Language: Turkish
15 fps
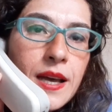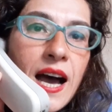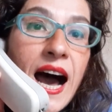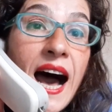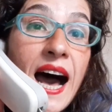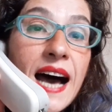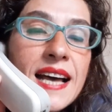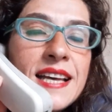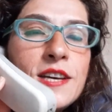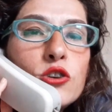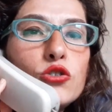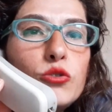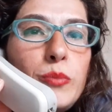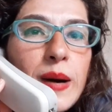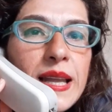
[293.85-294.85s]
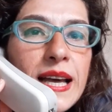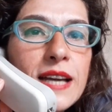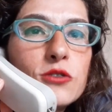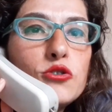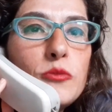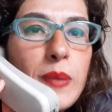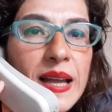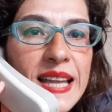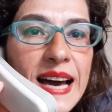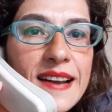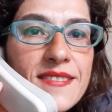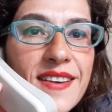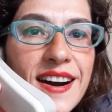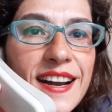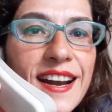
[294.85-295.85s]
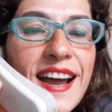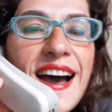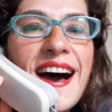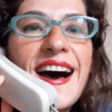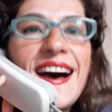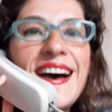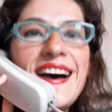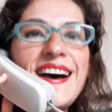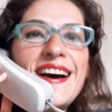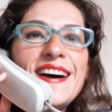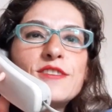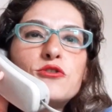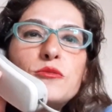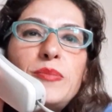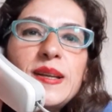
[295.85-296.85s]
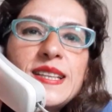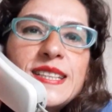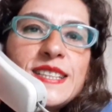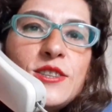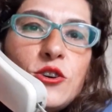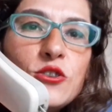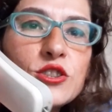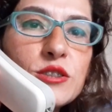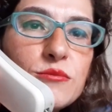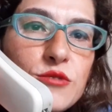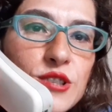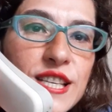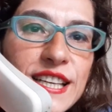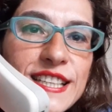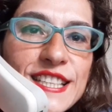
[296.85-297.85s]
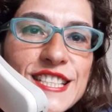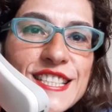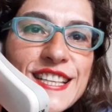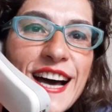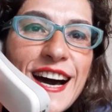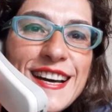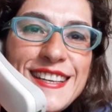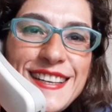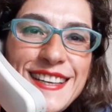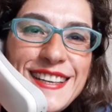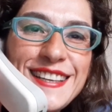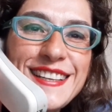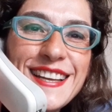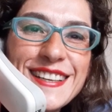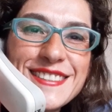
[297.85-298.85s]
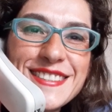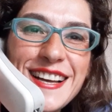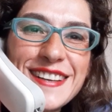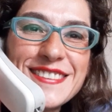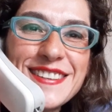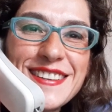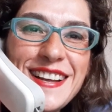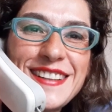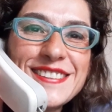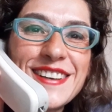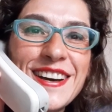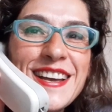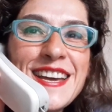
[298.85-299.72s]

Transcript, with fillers: ha kupalar kupalar var ha kupaların orada müzenin içinde ay ne güzel Ronaldo